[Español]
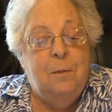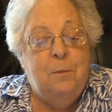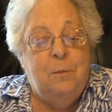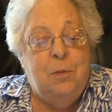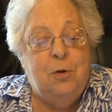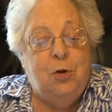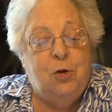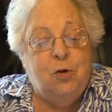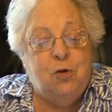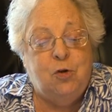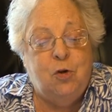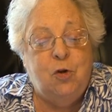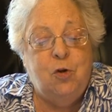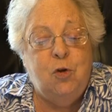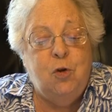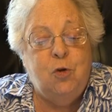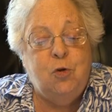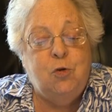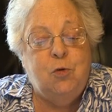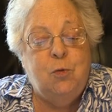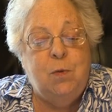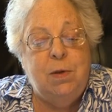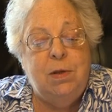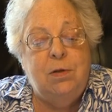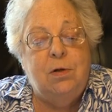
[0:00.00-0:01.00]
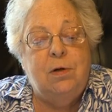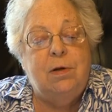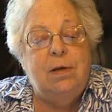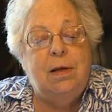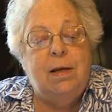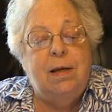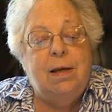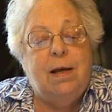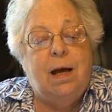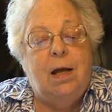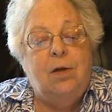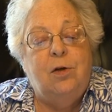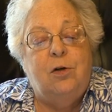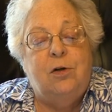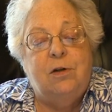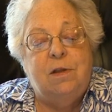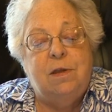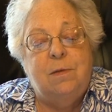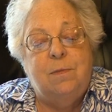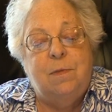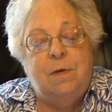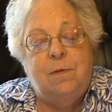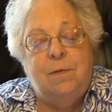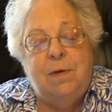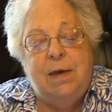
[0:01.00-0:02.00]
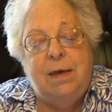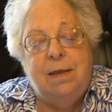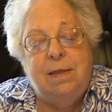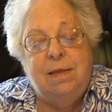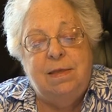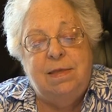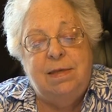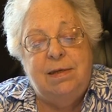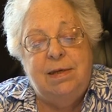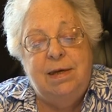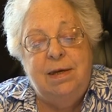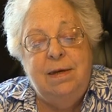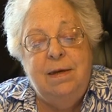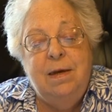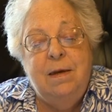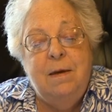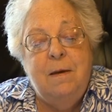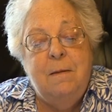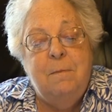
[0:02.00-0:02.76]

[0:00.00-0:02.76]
pero todos tuvieron el calor de mi vientre,